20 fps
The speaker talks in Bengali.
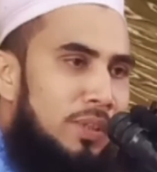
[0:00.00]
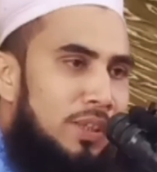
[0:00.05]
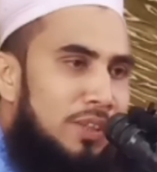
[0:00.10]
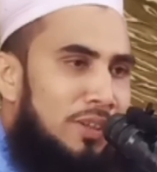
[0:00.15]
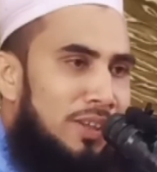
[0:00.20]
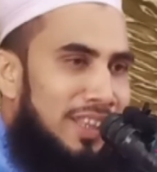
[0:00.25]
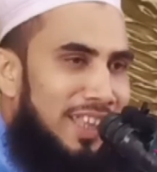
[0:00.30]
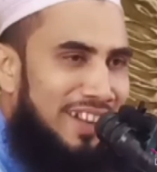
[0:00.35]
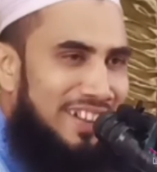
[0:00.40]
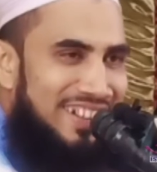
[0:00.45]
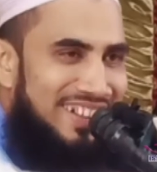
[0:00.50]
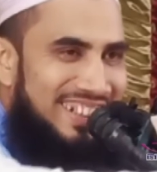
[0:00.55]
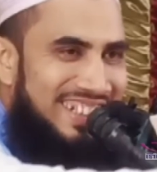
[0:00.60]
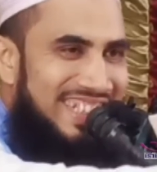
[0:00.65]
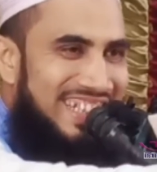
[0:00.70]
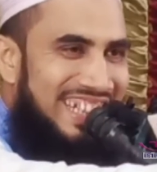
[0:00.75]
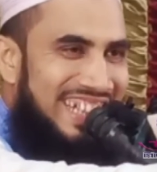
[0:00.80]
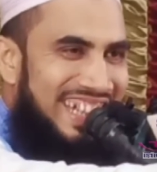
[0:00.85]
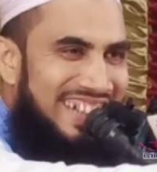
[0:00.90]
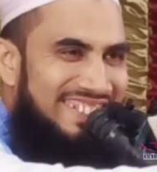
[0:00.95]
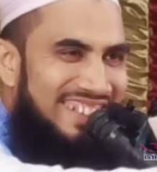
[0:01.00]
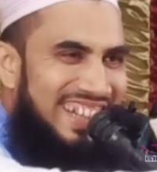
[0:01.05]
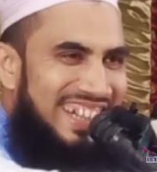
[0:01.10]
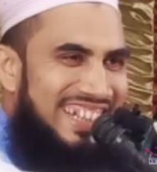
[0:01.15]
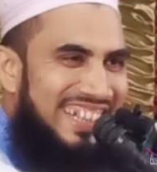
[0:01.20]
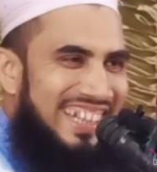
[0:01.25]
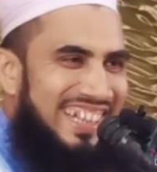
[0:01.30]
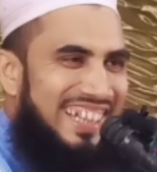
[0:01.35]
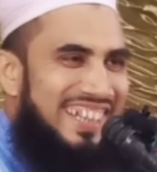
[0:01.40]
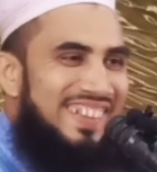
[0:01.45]
কথা কন ঠিক না
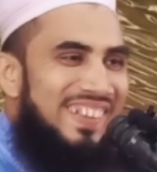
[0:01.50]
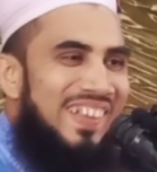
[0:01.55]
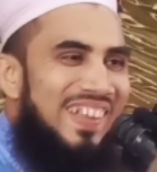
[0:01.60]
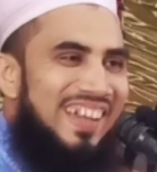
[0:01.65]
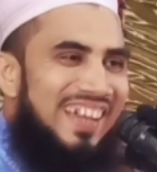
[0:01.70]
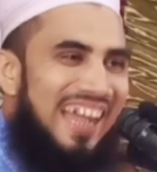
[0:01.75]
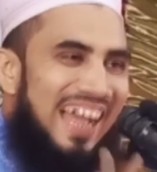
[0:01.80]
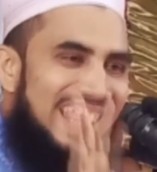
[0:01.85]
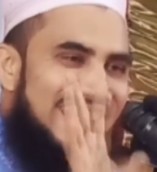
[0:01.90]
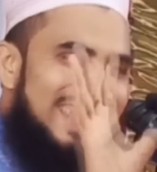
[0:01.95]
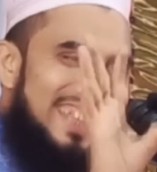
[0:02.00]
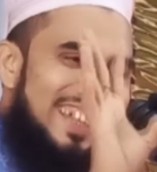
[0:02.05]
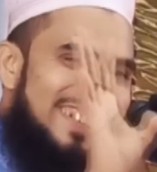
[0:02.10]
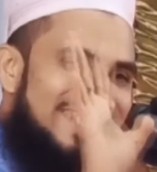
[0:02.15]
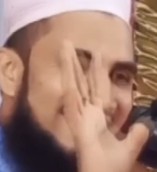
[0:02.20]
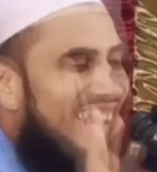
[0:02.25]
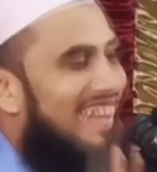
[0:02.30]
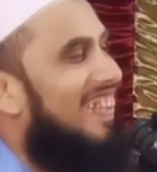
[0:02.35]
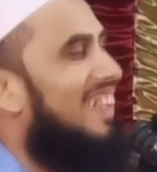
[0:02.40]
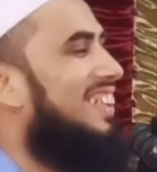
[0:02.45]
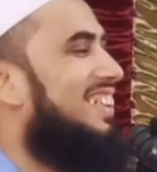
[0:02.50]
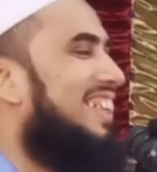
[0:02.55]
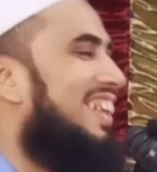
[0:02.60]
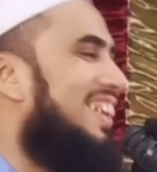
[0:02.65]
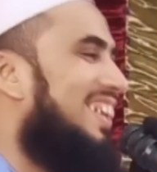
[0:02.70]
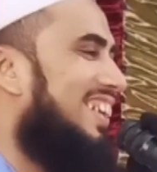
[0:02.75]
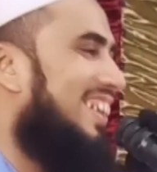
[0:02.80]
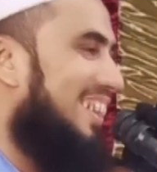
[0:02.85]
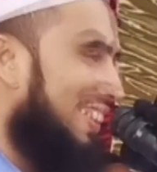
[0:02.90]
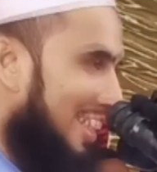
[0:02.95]
ঠিক গানটা ভালোই ছিল
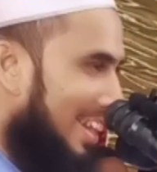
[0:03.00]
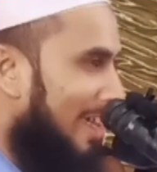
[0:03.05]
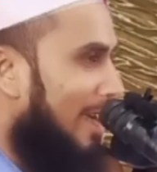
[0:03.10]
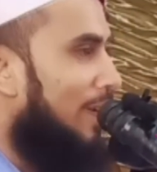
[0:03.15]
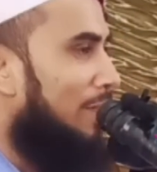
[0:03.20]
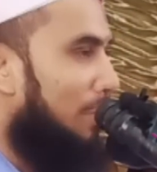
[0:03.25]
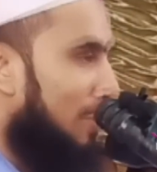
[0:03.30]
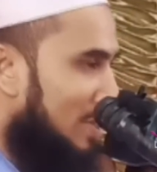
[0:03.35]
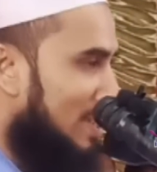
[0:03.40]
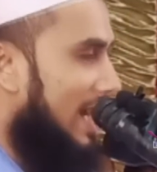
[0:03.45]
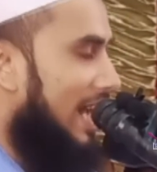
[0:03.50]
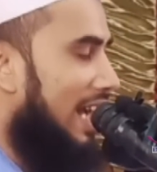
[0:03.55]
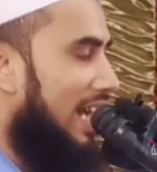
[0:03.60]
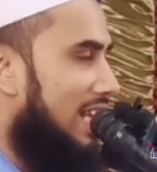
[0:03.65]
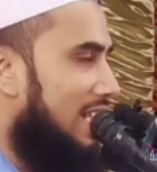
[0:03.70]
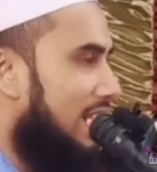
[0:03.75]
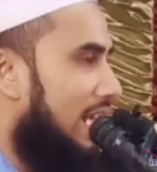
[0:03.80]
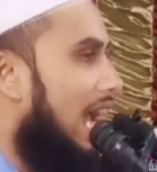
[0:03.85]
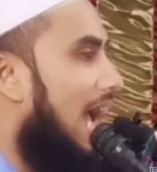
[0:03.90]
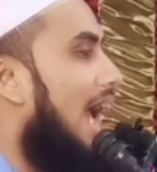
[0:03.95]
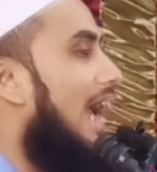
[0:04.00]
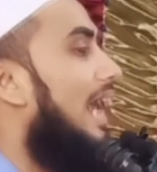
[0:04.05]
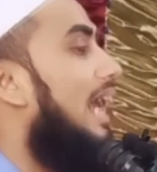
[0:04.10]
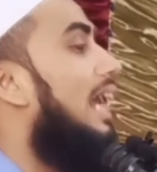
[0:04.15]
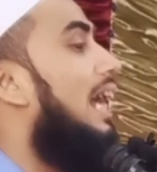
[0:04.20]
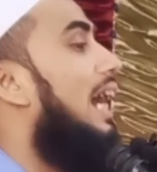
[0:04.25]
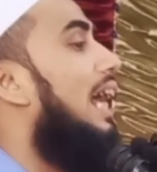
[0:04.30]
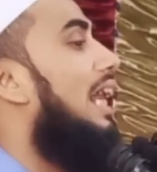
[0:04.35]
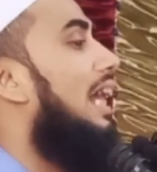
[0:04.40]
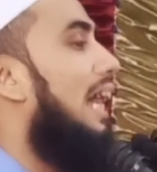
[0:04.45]
কথা কন বোঝা গেছে
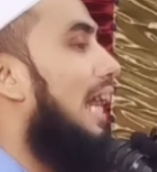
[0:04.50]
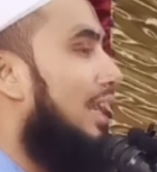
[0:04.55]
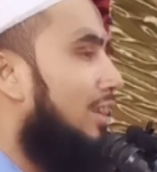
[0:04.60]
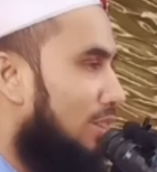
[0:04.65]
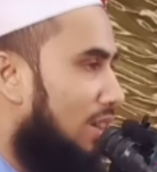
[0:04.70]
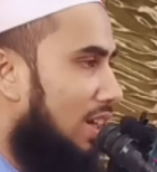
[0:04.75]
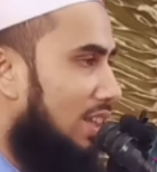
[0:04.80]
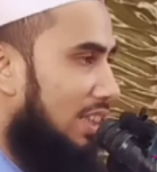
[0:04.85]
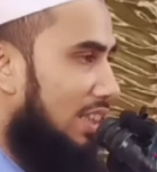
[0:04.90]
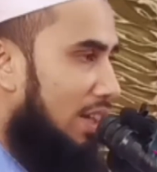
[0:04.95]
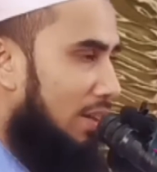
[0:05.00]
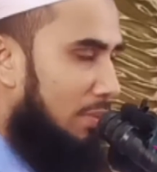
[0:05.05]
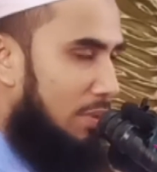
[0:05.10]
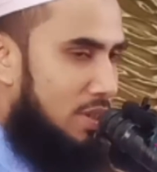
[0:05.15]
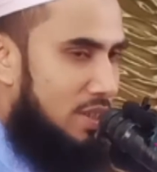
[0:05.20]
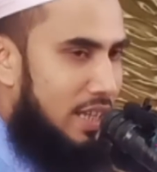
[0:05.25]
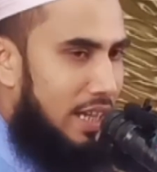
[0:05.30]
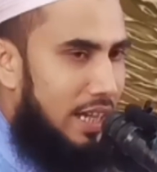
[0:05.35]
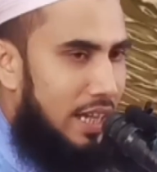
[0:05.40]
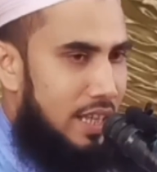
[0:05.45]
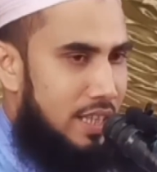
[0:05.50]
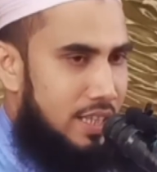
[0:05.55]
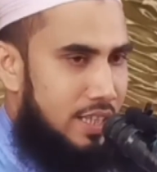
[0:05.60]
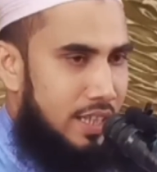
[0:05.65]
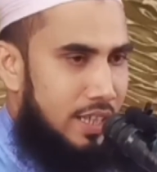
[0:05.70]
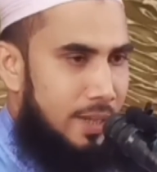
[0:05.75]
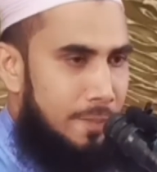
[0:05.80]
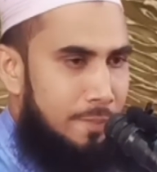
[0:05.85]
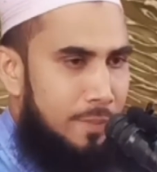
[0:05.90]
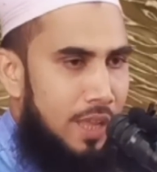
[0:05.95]
আগেকার গানগুলো তো বোঝা গেছে
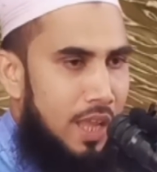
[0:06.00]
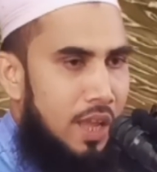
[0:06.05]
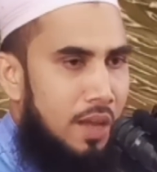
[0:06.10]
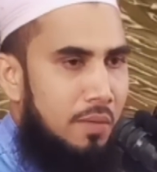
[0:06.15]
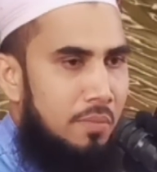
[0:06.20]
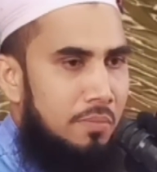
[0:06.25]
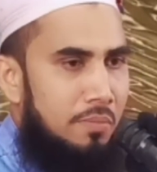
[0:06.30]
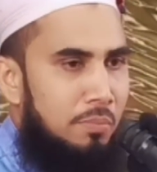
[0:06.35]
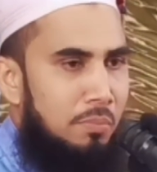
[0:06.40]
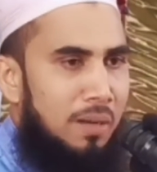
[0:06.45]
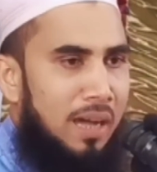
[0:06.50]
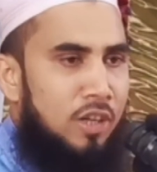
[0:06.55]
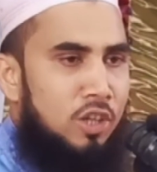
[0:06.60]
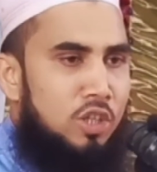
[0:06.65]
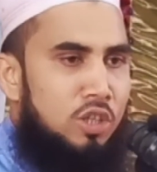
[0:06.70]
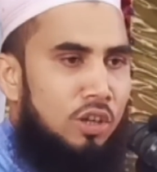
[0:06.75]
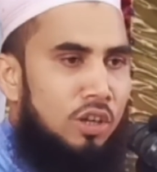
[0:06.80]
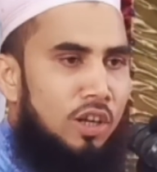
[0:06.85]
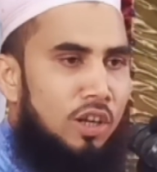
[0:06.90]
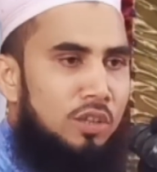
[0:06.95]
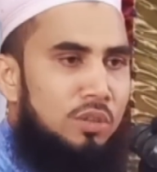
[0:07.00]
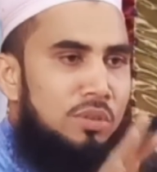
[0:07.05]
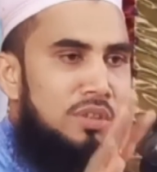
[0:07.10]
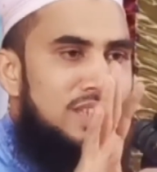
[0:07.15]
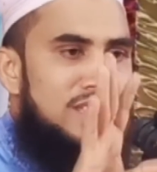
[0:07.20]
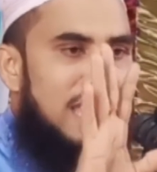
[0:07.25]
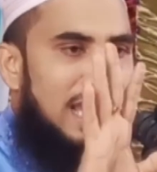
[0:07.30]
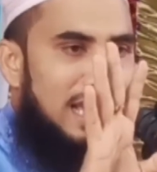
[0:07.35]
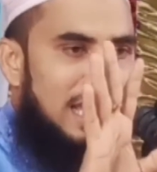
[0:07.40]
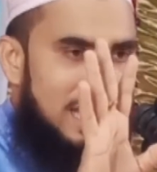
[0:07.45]
মানুষ হলো দুই
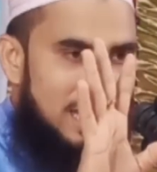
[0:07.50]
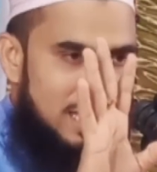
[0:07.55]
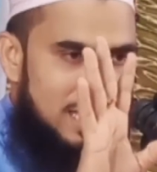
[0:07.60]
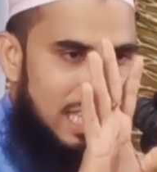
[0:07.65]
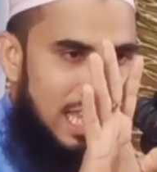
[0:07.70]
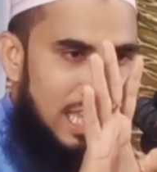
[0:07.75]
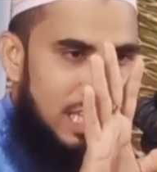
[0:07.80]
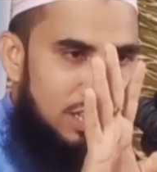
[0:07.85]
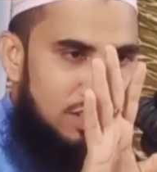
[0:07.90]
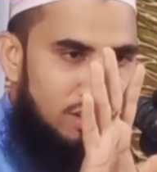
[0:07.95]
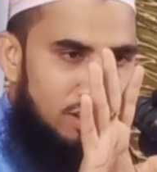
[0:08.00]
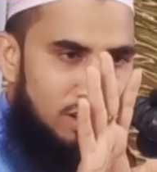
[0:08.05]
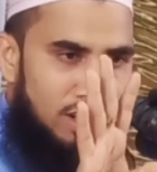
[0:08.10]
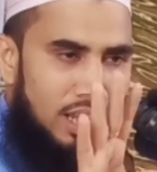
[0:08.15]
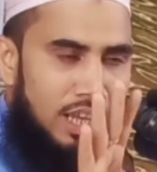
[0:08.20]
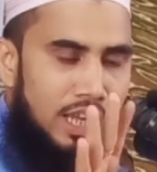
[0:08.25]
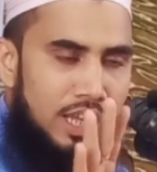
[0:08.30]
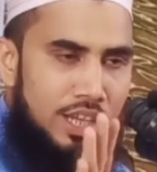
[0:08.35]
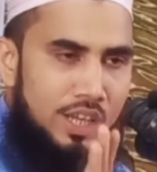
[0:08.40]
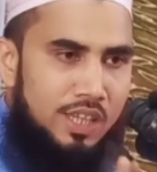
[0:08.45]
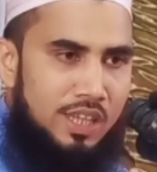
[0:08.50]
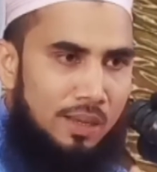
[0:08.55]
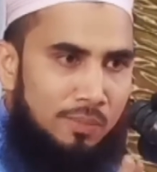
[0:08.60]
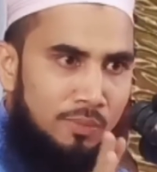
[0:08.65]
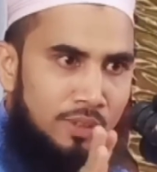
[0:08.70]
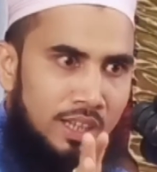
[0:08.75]
চাকার সাইকেল হিসাব করে